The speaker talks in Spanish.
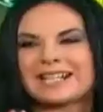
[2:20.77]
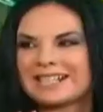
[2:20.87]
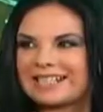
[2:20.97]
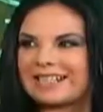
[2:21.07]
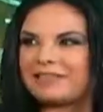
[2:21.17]

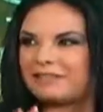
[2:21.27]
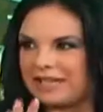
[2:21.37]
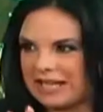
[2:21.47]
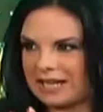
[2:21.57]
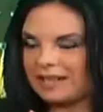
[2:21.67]
receta
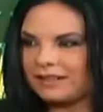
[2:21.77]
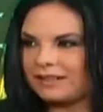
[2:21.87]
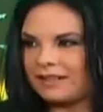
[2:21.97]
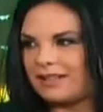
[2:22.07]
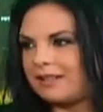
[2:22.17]
fija
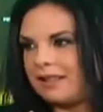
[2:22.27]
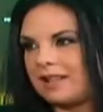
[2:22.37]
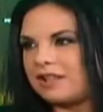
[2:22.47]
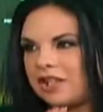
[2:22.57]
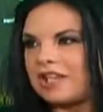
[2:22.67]

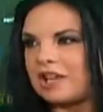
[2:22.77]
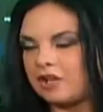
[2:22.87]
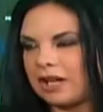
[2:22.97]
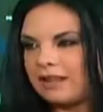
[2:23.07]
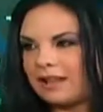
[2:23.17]
este, del chile en
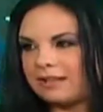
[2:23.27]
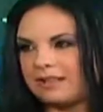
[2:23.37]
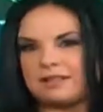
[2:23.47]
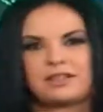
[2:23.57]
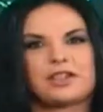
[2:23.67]
nogada.
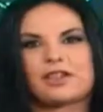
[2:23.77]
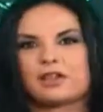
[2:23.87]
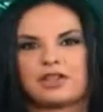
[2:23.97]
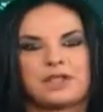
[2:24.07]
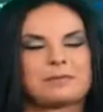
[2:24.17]

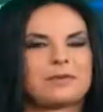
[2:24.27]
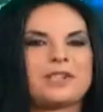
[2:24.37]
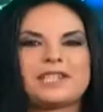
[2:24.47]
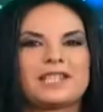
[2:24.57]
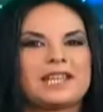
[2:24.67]
Todos los chefs
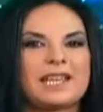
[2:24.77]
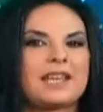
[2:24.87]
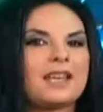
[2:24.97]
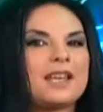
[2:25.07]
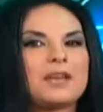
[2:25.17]
coinciden
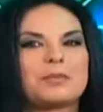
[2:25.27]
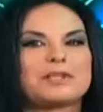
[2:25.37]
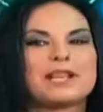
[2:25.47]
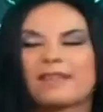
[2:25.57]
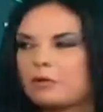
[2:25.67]
que
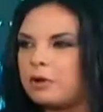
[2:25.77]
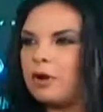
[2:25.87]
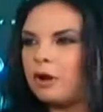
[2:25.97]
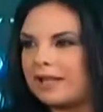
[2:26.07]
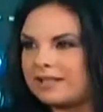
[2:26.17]
pues cada
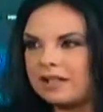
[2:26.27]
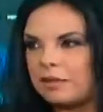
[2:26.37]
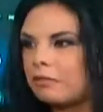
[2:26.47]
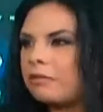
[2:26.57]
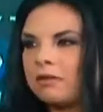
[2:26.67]
uno lo hace
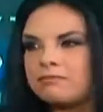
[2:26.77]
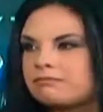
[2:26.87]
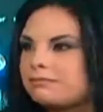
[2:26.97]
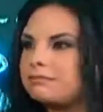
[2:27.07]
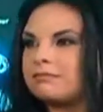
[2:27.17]
como
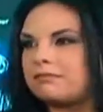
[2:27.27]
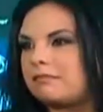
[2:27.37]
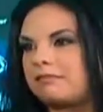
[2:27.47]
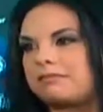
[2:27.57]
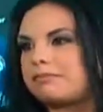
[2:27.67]

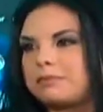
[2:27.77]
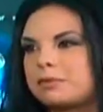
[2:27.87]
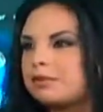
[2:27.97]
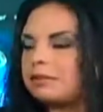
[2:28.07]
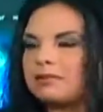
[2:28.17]

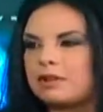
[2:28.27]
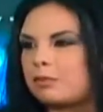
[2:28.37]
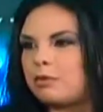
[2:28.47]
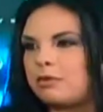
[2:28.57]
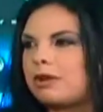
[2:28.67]

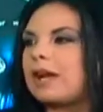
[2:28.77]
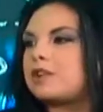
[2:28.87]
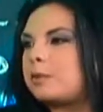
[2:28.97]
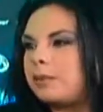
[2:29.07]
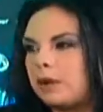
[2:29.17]
como a su